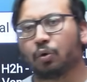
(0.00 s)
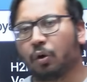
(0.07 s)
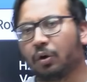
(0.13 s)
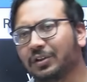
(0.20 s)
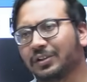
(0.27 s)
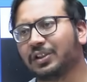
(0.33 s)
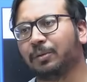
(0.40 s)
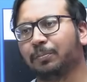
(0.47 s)

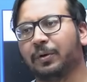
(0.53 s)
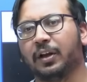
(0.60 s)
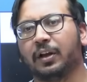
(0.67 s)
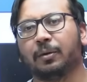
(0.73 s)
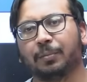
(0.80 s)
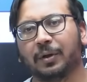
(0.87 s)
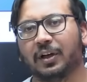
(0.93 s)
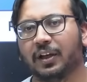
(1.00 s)
कौन से प्लेयर
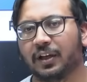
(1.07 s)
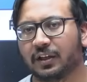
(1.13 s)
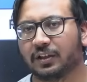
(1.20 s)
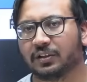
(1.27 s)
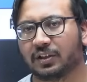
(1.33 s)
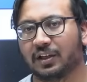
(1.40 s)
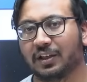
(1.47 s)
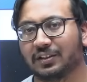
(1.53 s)
अपन लेके
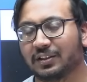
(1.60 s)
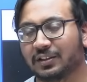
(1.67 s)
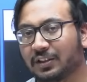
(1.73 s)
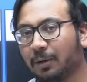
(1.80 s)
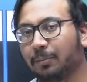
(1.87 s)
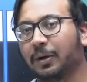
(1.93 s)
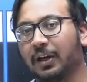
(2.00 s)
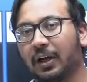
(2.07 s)
चले जिससे
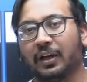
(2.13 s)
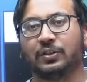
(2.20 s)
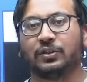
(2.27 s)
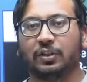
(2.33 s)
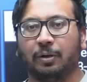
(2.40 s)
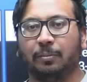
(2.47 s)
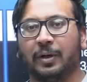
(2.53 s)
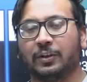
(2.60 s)
अपन आज
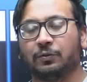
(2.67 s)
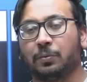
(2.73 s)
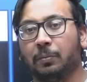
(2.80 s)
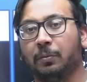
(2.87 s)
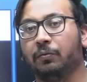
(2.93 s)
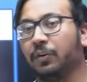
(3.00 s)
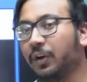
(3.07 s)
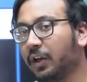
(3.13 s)
के मैच में
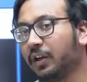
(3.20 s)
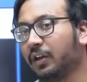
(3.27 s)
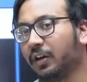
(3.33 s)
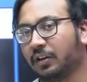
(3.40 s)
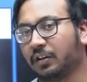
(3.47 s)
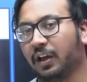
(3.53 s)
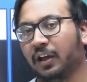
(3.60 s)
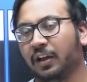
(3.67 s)
भी विनिंग
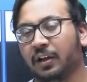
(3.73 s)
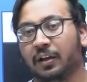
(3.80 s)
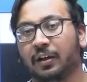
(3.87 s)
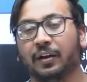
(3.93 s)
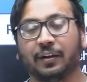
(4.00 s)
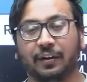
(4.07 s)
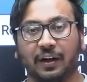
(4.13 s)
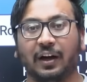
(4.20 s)
कर जाए
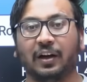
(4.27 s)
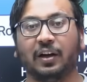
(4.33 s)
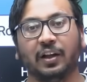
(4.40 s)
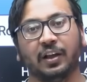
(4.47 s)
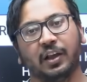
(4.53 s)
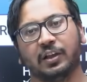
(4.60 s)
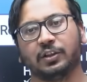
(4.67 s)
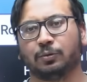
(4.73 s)
ग्रैंड
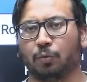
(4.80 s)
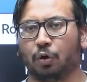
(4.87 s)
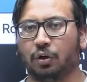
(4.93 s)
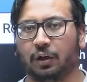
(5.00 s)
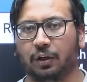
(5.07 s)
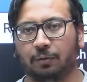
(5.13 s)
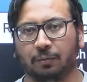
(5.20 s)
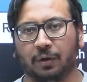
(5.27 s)
लीग या स्मॉल
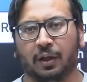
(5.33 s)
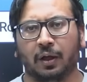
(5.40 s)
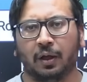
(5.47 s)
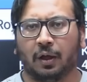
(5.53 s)
लीग में